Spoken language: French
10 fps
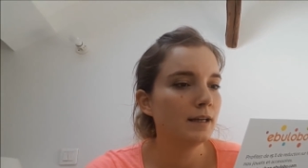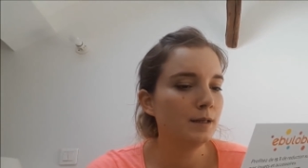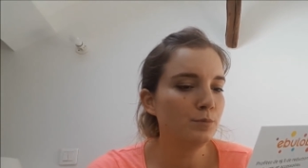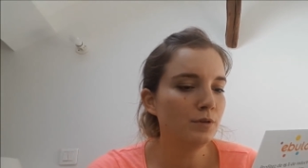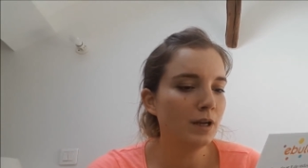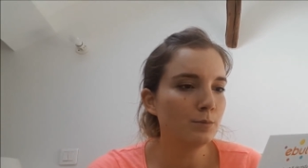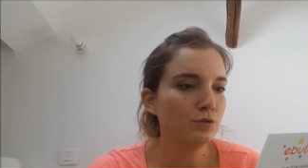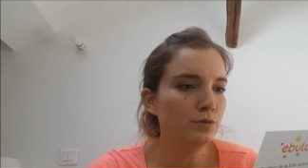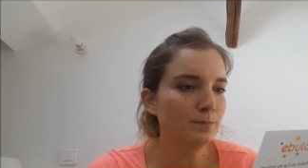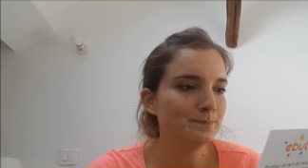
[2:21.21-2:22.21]

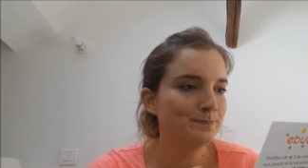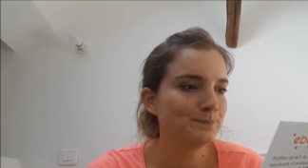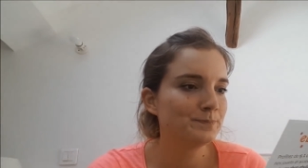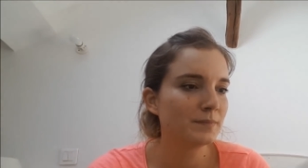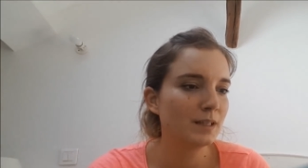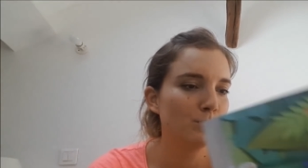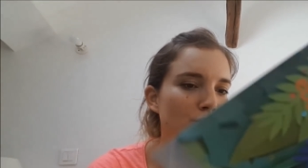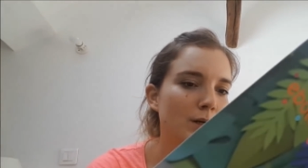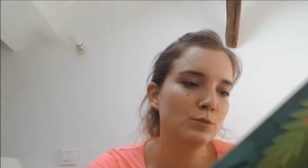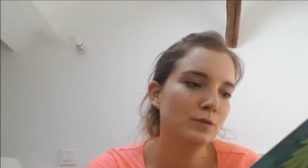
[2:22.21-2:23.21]
Ebulabo.
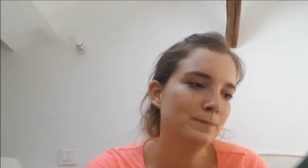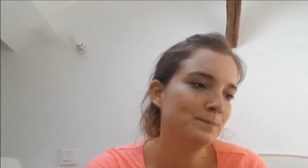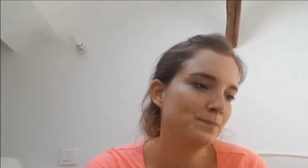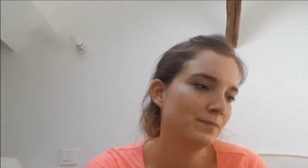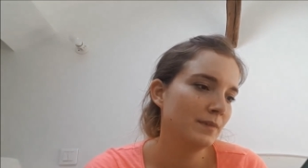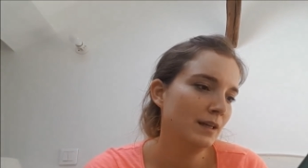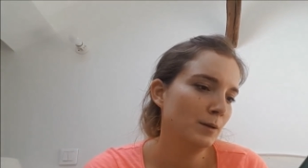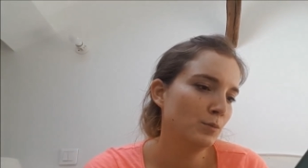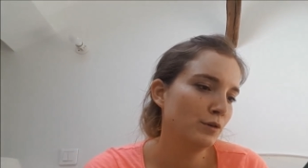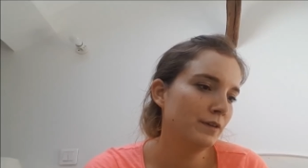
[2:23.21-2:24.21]
Ebulabo.
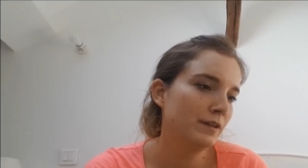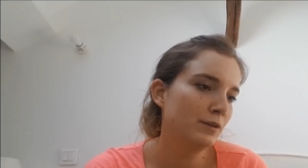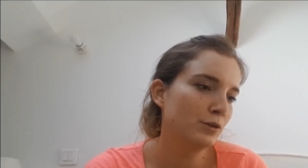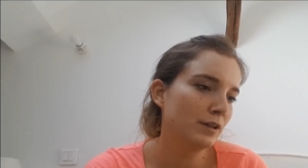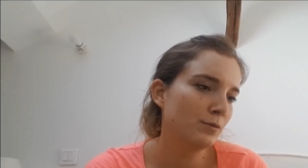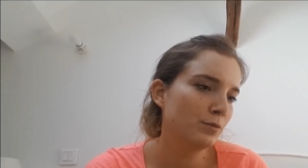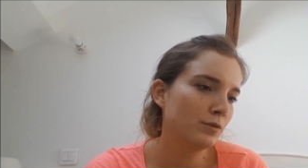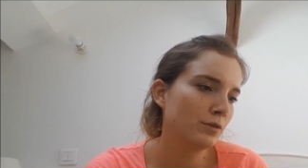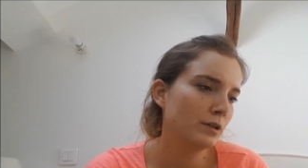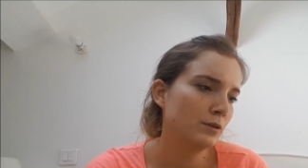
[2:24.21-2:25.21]
Profitez de
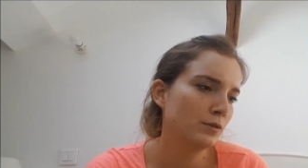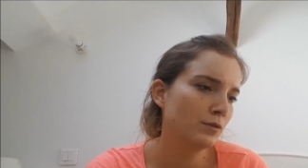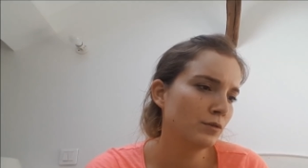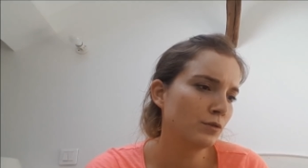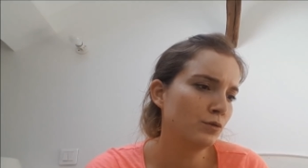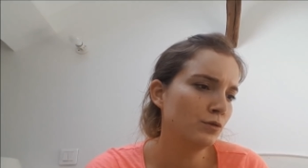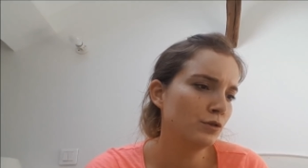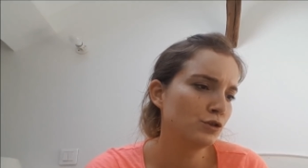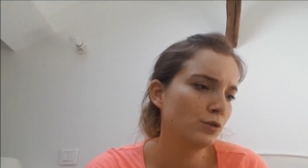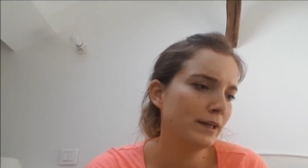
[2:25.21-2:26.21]
15% de réduction sur tous
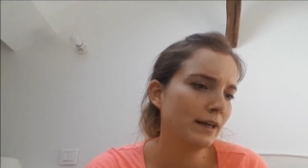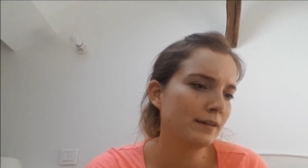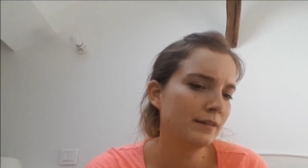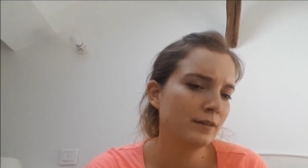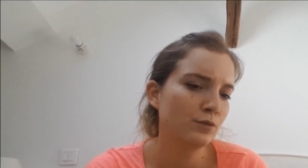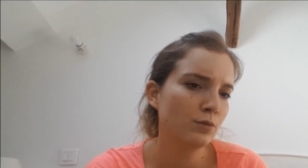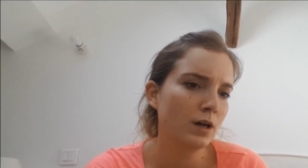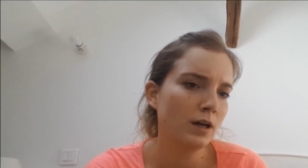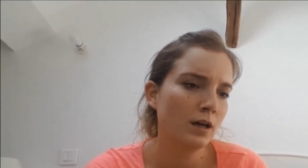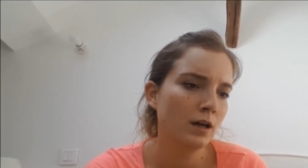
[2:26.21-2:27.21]
nos jouets et
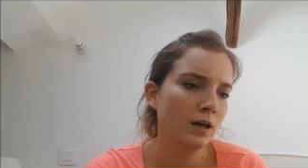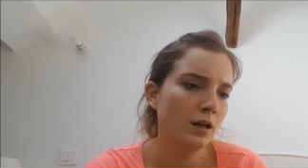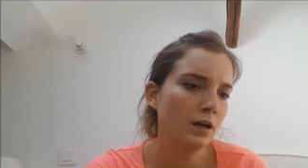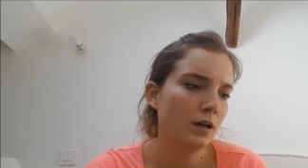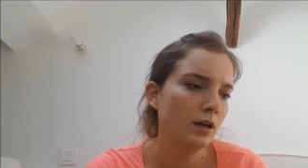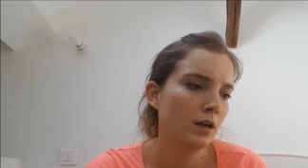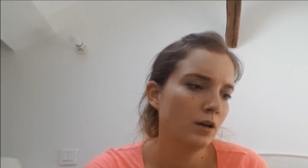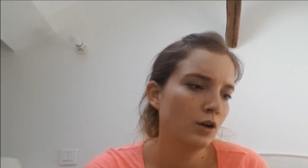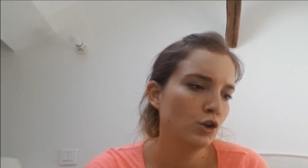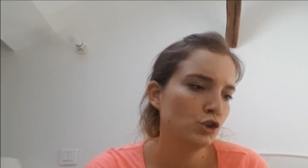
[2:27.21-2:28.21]
accessoires.
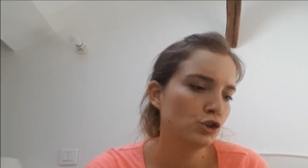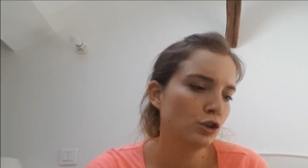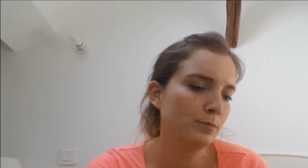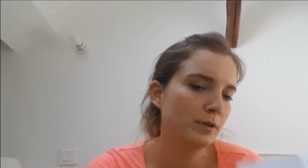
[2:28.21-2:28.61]
Shop